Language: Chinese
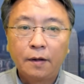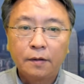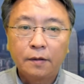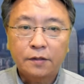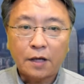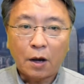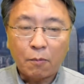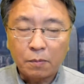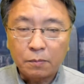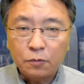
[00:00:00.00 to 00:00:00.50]

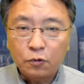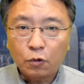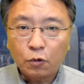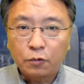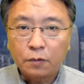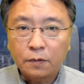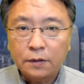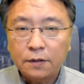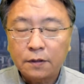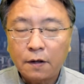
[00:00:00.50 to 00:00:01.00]
在我们做
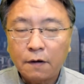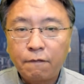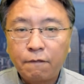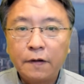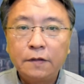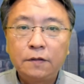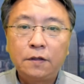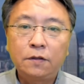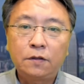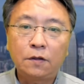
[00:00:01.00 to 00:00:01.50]
出这些
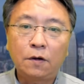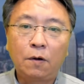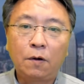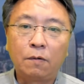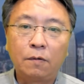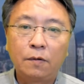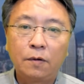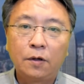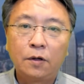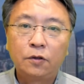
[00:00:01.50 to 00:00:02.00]
分析之
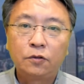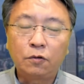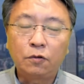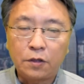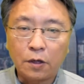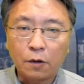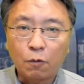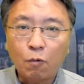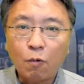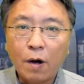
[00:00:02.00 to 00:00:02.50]
后，就
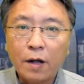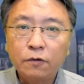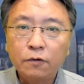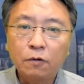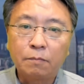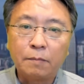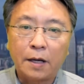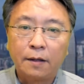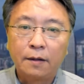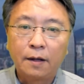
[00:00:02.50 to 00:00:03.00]
请观
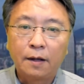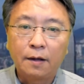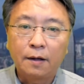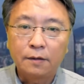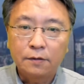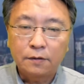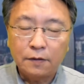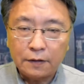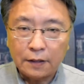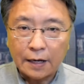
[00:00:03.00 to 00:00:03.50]
众们
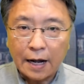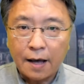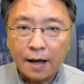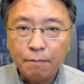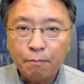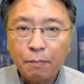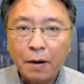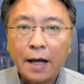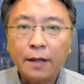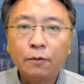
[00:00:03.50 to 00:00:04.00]
自己来
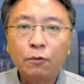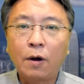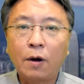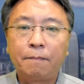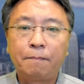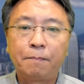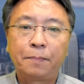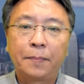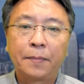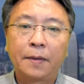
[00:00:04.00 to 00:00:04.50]
判断。
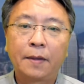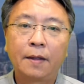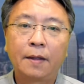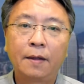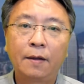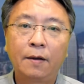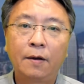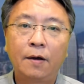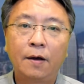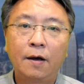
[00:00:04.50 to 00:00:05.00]

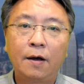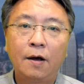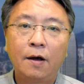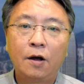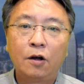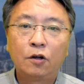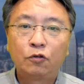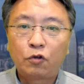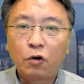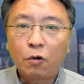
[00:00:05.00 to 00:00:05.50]

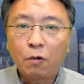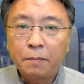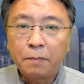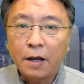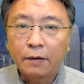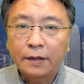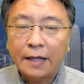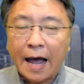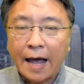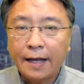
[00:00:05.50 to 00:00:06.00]
最后，我们
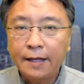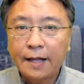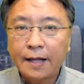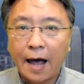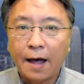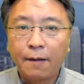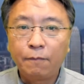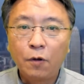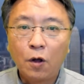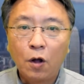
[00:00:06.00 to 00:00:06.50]
要谈一
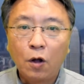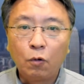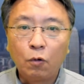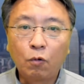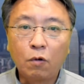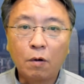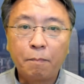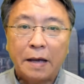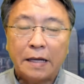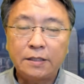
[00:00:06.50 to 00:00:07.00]
谈，如
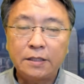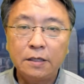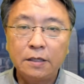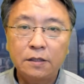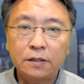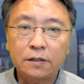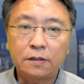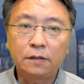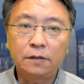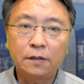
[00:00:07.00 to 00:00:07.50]
果北京
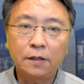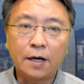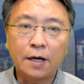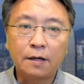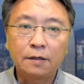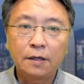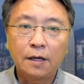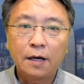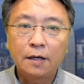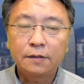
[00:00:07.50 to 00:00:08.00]
实施了
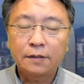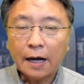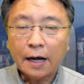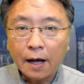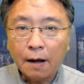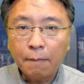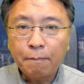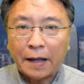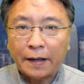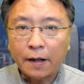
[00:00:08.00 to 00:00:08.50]
香
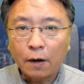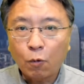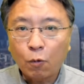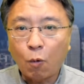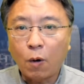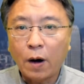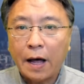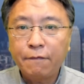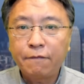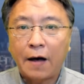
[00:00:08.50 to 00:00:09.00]
港版的
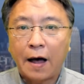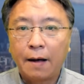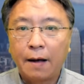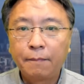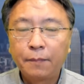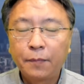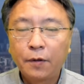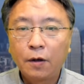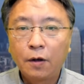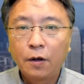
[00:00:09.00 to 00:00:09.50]
国安法，
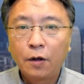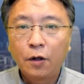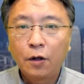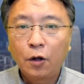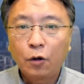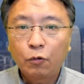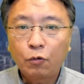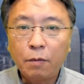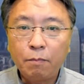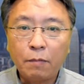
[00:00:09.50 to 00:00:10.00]

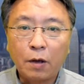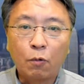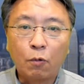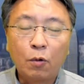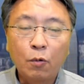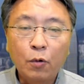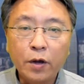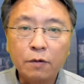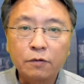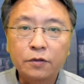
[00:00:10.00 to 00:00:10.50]
对美国
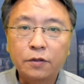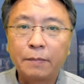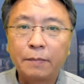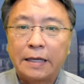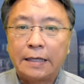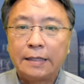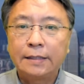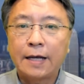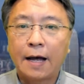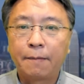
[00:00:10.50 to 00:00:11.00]
会有什么
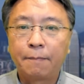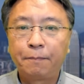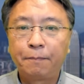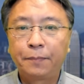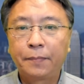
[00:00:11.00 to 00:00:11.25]
影响？